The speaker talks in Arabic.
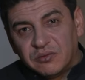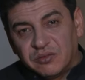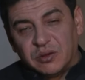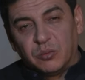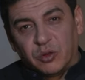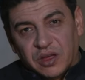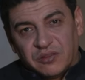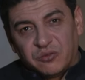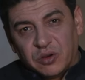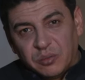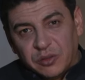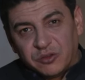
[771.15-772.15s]
في
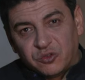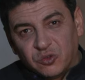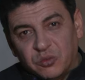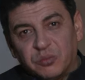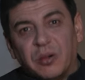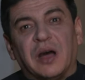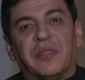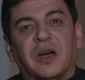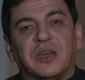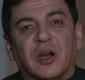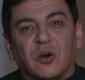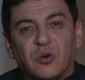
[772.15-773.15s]
المضاف والمنسوب
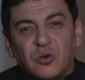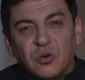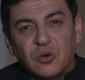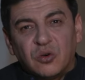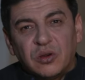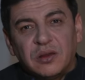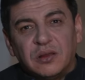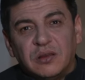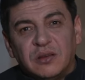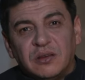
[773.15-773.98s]
ماذا يقول